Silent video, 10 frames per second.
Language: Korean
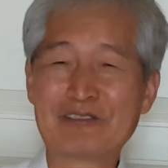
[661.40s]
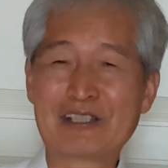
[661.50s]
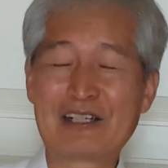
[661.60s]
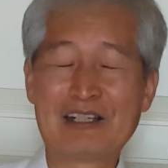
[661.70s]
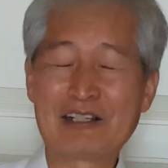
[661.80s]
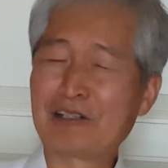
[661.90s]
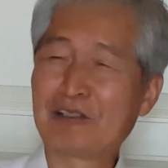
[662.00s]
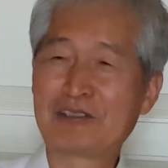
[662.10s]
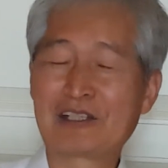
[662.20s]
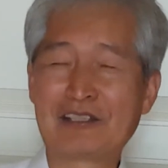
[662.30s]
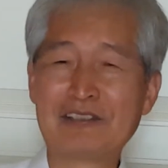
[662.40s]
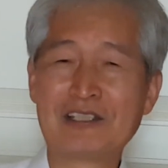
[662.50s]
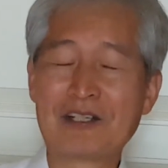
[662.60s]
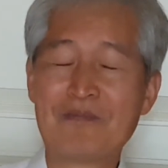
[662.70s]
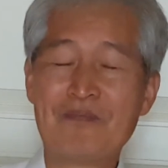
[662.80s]
제가 어디
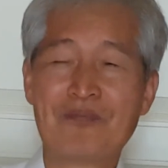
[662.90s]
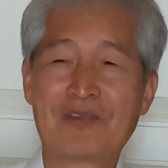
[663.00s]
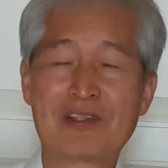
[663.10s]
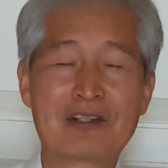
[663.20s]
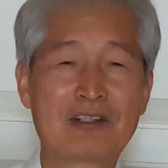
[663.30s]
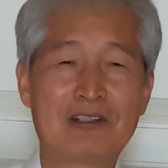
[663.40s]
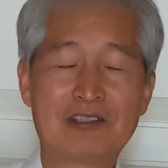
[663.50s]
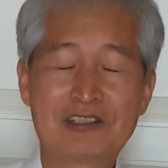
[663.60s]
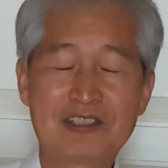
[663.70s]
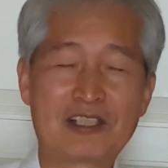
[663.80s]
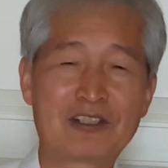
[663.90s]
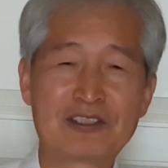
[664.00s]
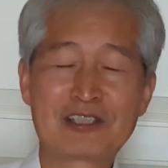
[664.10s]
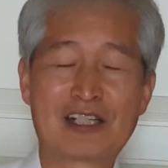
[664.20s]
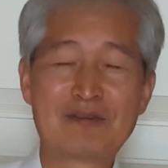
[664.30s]
갔는데 어찌나
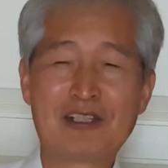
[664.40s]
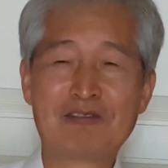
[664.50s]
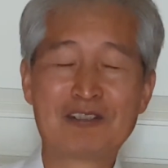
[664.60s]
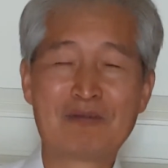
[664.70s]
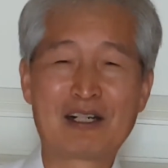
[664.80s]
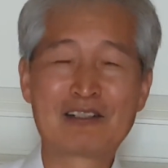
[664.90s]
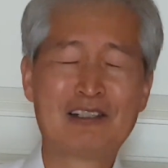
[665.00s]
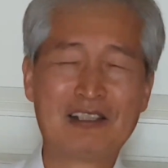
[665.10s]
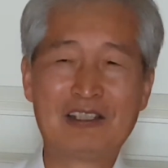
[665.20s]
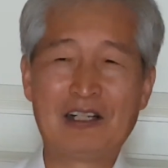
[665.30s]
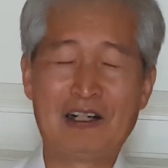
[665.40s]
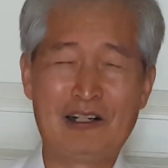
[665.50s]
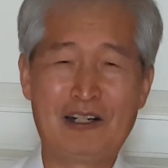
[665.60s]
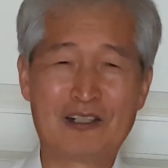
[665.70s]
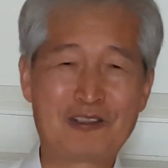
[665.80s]
경치가 아름다운지 막
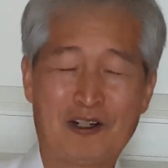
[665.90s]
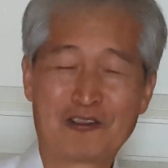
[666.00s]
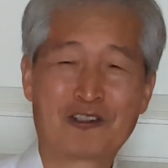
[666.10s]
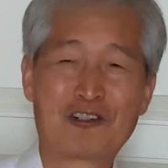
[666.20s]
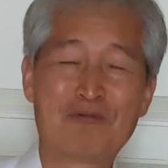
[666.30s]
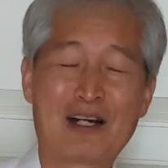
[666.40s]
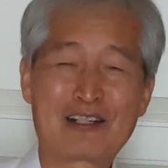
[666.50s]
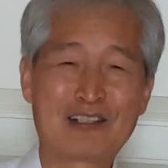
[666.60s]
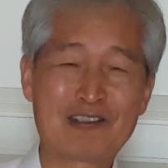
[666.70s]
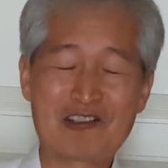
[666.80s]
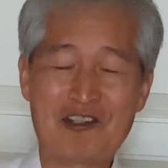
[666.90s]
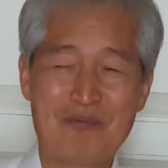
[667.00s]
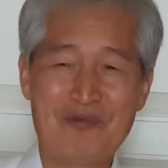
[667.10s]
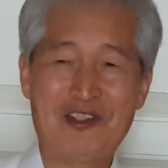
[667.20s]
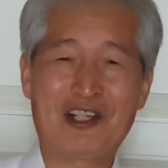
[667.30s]
아, 저절로 막그
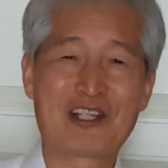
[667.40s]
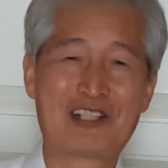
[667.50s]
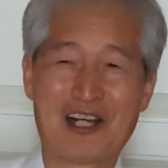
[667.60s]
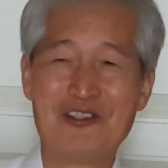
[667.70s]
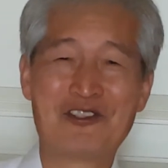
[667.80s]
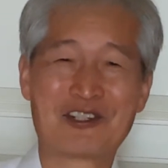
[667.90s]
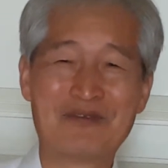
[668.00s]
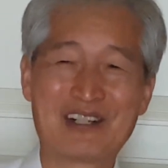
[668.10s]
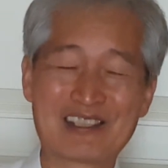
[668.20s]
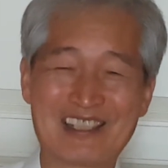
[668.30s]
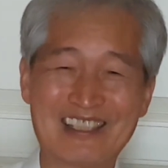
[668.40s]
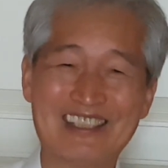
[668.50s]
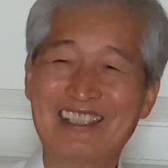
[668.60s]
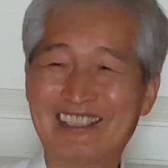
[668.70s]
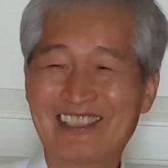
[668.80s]
힘차게 찬송이 막
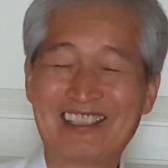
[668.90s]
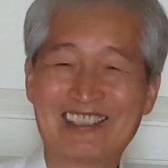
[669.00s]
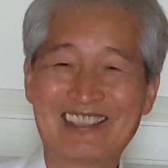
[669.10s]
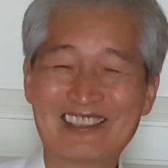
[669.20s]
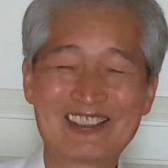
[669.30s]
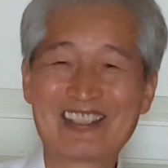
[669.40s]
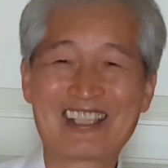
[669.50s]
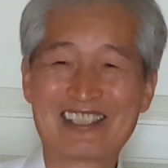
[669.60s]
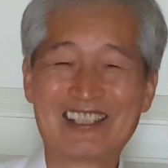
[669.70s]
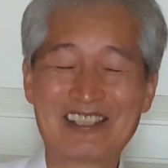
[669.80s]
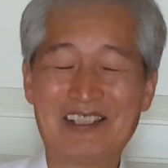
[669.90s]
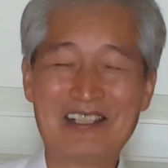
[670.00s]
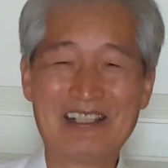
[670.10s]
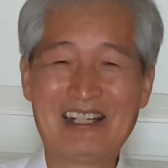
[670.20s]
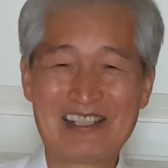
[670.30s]
쏟아지는데요.
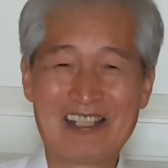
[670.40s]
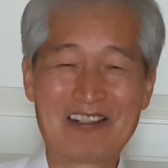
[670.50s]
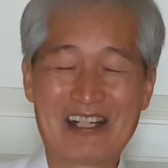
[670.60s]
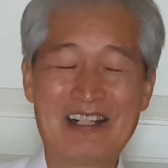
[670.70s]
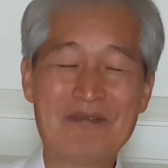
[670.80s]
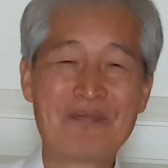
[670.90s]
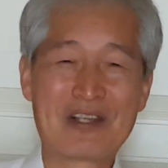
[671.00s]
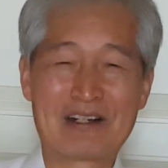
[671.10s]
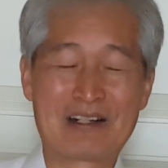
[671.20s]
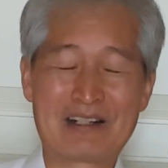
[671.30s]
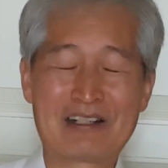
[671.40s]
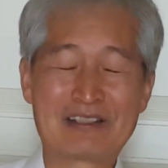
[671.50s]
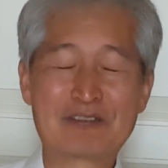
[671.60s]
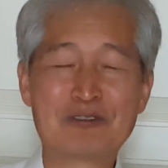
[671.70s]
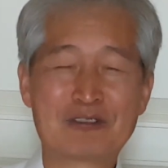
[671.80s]
할렐루야. 아,
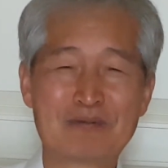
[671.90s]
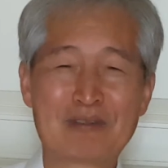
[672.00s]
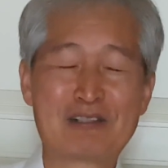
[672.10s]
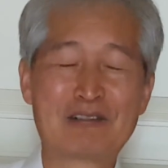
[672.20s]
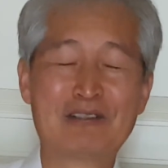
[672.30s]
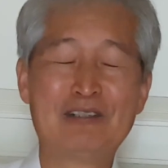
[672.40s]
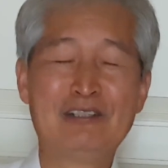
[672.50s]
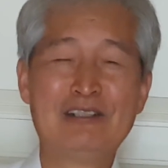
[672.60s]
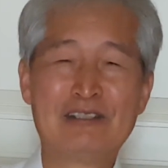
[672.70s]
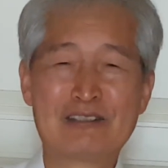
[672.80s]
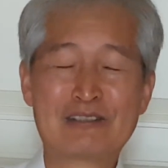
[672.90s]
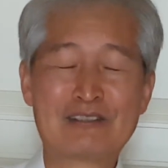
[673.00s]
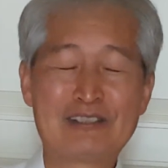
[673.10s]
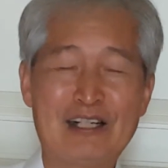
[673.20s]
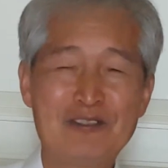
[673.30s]
정말로 어,
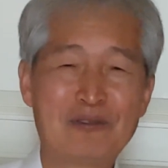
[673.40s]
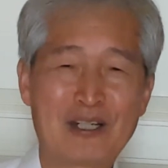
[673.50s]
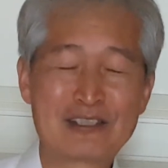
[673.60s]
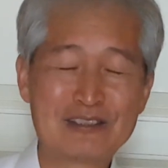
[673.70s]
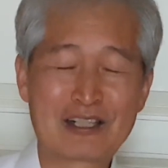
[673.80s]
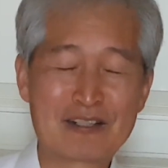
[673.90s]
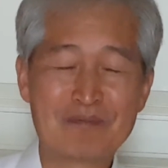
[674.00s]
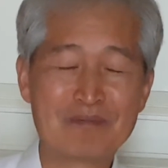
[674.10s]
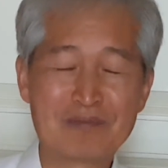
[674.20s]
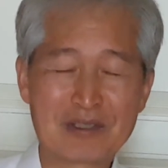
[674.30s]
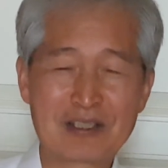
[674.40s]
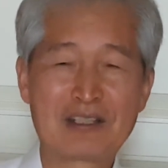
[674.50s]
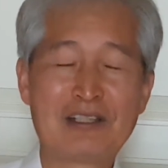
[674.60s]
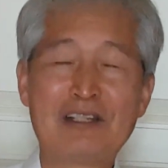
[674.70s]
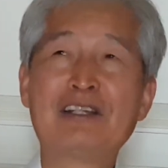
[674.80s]
찬송하는 사람이
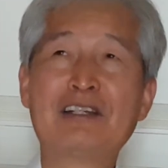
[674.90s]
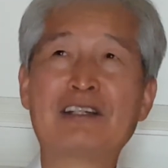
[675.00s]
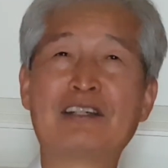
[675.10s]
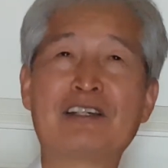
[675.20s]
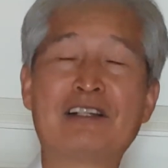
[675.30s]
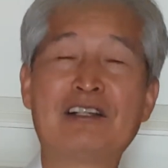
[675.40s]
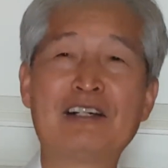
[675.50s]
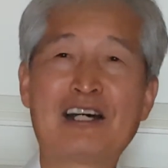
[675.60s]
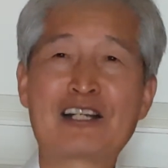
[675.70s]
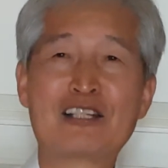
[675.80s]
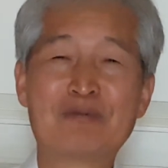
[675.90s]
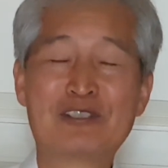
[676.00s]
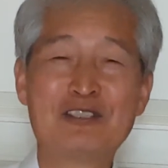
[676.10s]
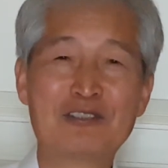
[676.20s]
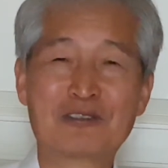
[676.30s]
예, 하나님을
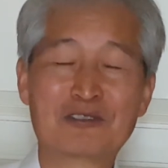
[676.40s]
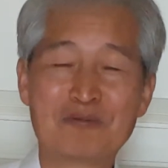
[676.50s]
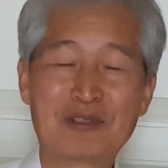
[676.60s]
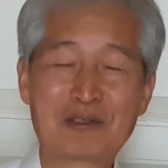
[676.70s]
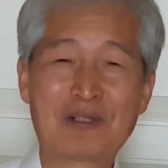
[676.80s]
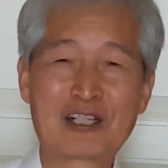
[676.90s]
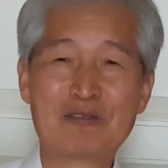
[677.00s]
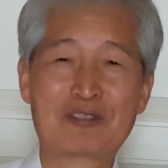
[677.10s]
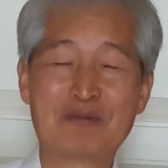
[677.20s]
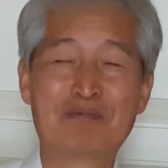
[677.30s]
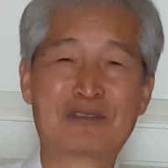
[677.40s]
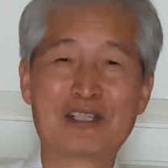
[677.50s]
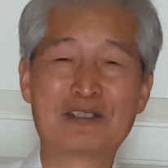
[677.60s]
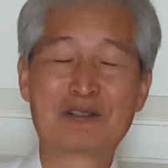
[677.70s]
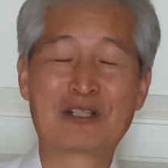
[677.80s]
진정으로 믿고 하나님을 기쁘게
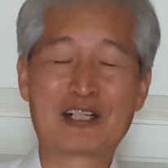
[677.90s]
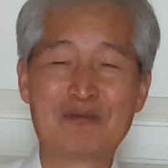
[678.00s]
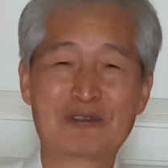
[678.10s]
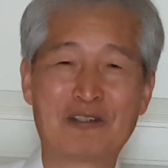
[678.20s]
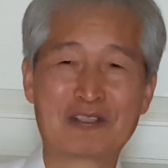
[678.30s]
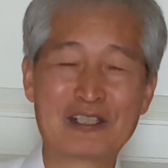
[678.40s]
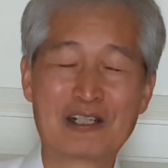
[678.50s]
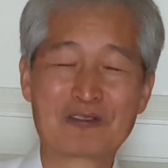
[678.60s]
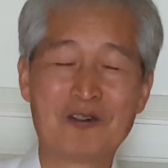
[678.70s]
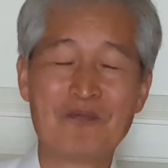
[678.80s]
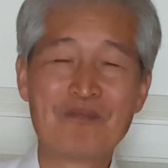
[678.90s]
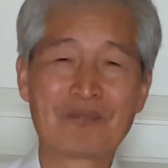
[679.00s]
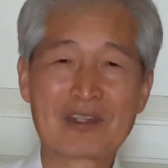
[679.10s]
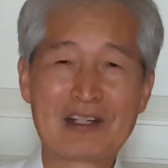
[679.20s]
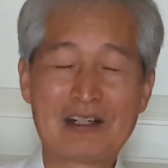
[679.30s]
해드리고 하나님을 경외하고
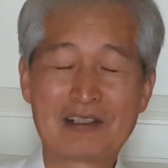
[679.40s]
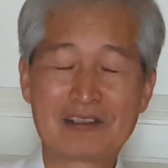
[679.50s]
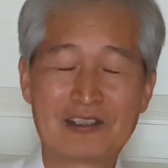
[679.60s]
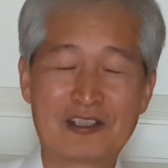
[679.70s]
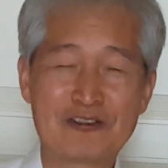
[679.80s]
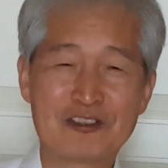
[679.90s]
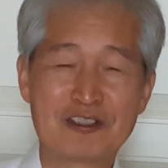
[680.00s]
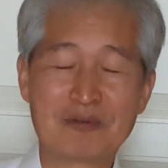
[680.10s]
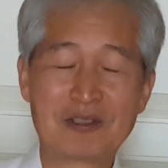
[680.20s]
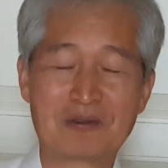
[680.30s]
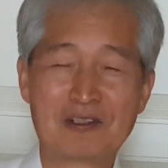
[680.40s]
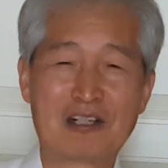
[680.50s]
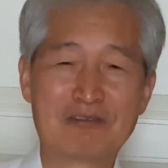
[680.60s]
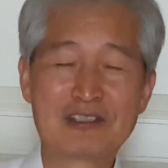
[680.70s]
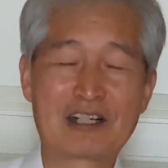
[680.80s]
예수님의
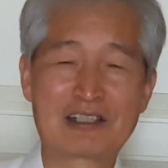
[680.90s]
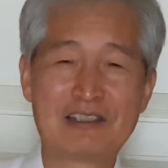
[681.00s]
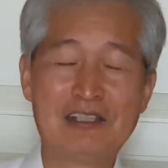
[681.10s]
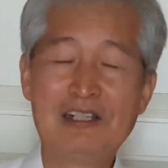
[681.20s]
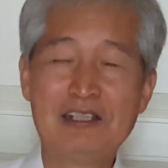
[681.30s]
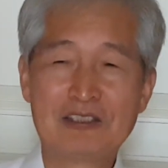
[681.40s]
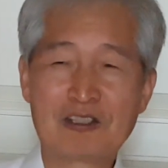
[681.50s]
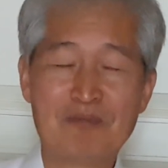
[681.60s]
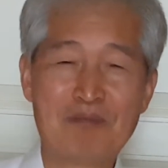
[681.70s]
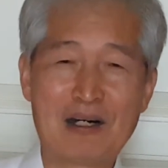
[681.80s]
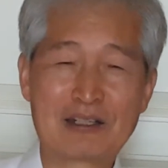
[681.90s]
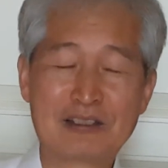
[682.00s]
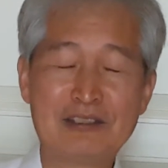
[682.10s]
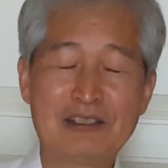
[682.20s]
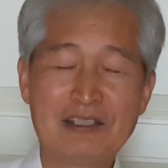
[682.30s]
놀라운 사랑을
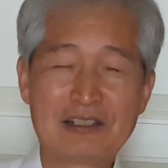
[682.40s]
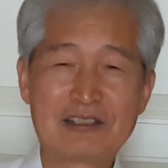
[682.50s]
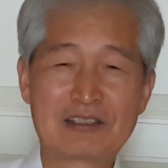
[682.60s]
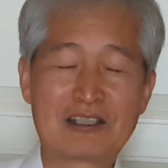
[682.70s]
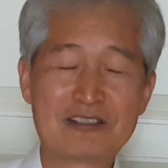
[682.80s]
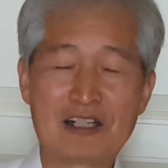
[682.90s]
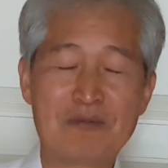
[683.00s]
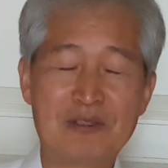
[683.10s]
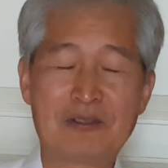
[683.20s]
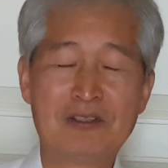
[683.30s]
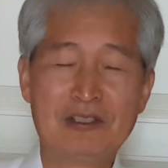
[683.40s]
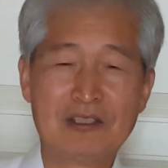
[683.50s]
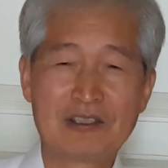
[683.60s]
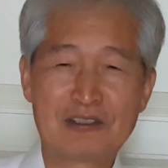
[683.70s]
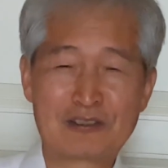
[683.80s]
전파하는 그러한 삶이요.
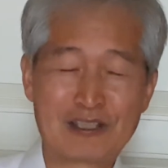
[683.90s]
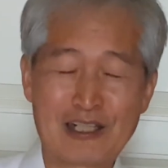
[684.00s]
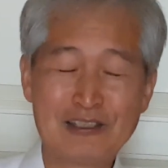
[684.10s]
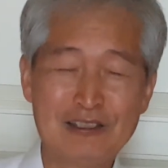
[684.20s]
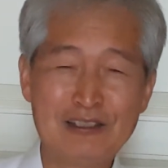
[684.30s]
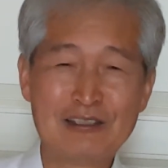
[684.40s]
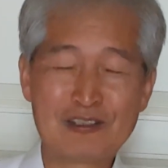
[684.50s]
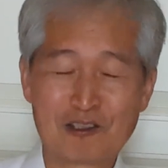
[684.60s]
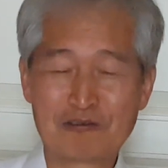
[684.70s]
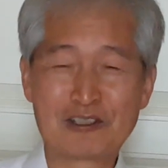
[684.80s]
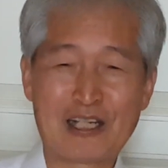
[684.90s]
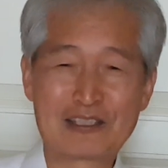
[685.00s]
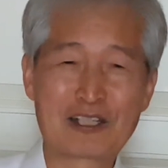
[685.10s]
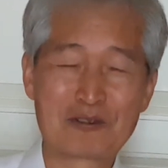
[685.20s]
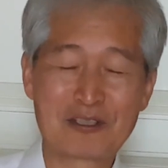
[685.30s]
그러한 천국의
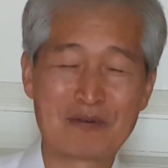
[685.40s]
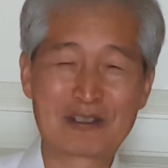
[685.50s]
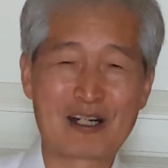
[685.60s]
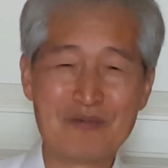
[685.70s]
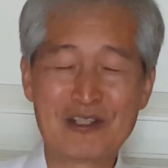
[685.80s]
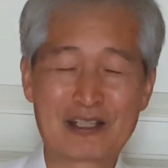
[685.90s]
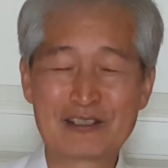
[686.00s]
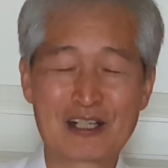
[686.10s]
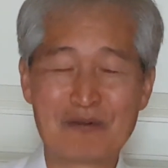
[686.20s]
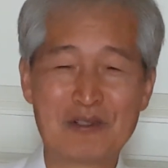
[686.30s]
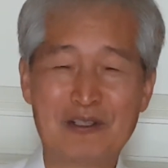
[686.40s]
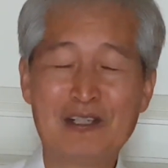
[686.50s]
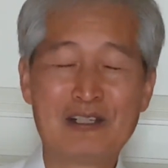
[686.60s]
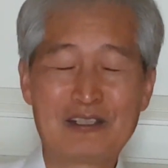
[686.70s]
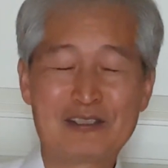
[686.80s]
대사로서 삶을 감당하는 사람이요.
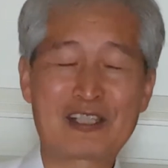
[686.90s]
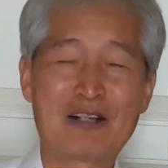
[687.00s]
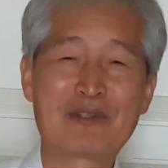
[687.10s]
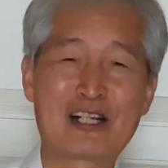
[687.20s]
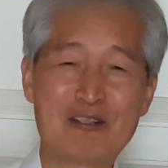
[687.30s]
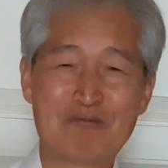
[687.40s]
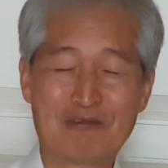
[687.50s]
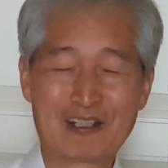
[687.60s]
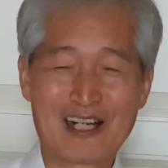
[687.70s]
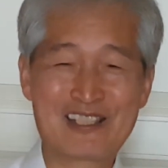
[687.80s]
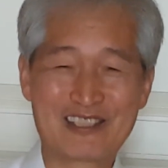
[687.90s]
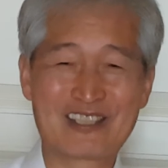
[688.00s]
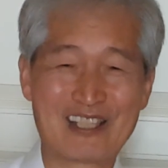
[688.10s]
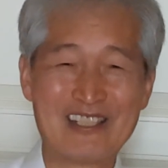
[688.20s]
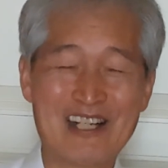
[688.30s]
그 사람이 하나님 무
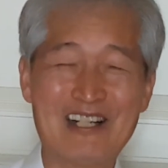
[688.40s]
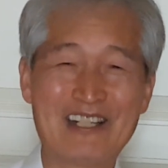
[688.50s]
아끼시겠느냐.